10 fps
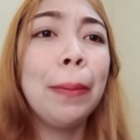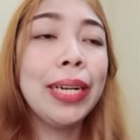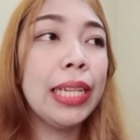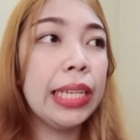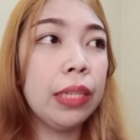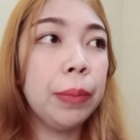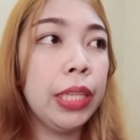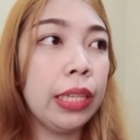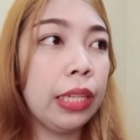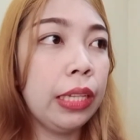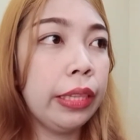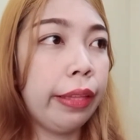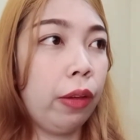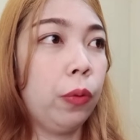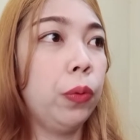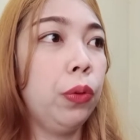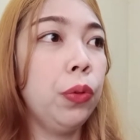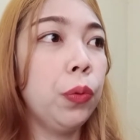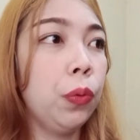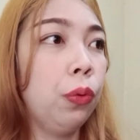Parang lahat naman yata ng tao,
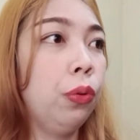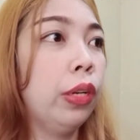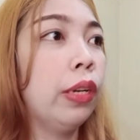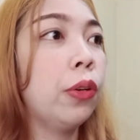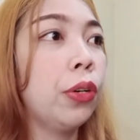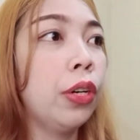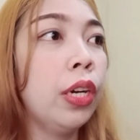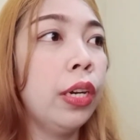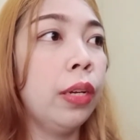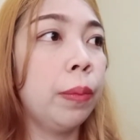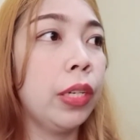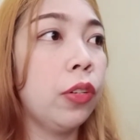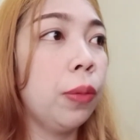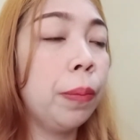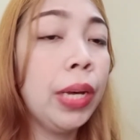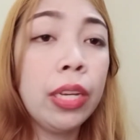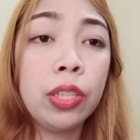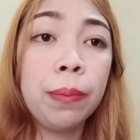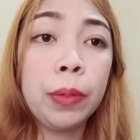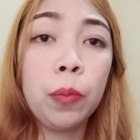yun yung goal. Or magkaroon ng bahay.
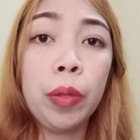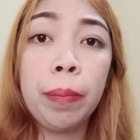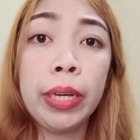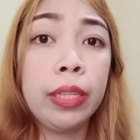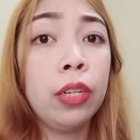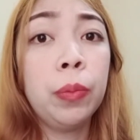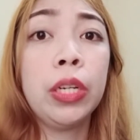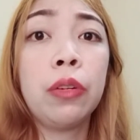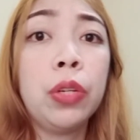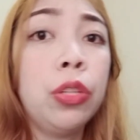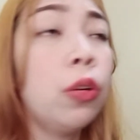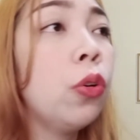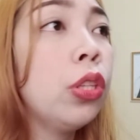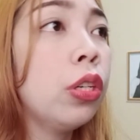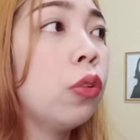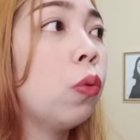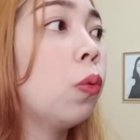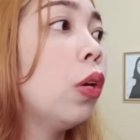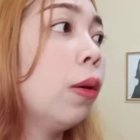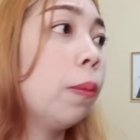Syempre, kung may bahay na kayo, magkaroon kayo ng kotse.
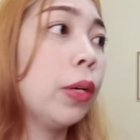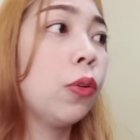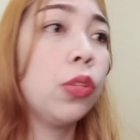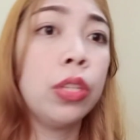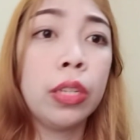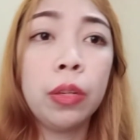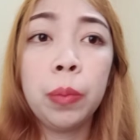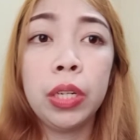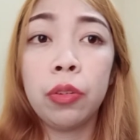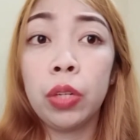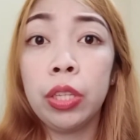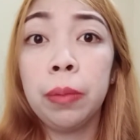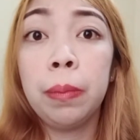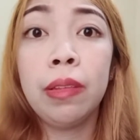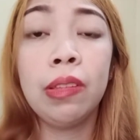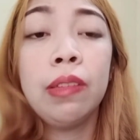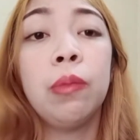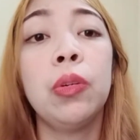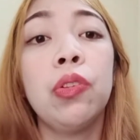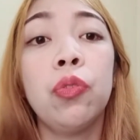Kung may kotse na kayo, magkaroon kayo ng business.
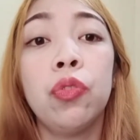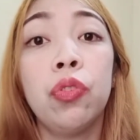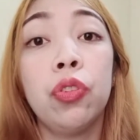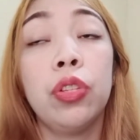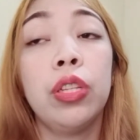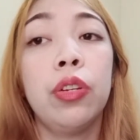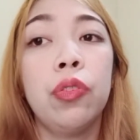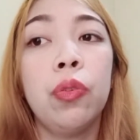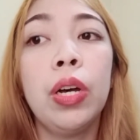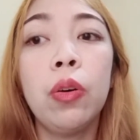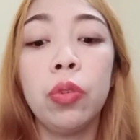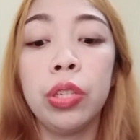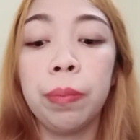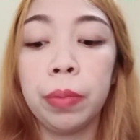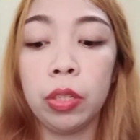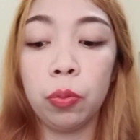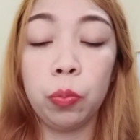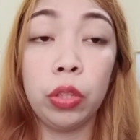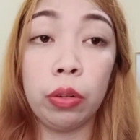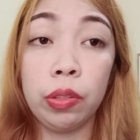Diba, sunod-sunod na yun. So, ako, syempre, dun
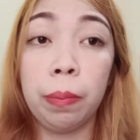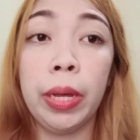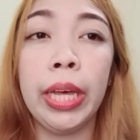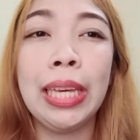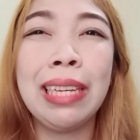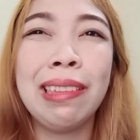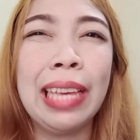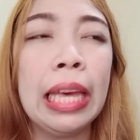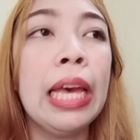muna ako sa bahay. Kasi,